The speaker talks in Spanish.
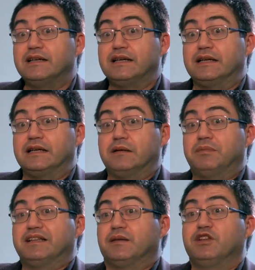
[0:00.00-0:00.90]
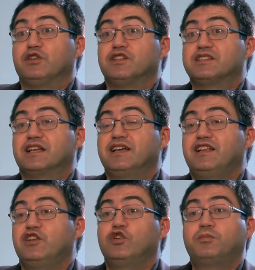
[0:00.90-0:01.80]
el planteamiento es
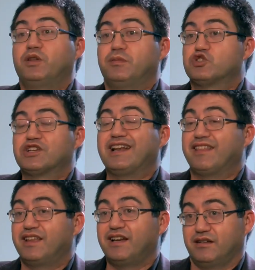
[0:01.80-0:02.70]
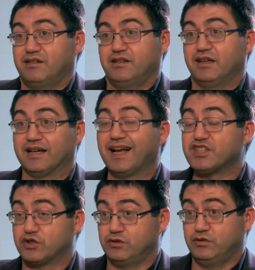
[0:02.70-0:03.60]
que no podemos crecer en
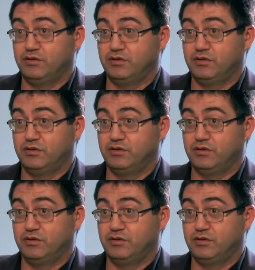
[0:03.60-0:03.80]
gasto,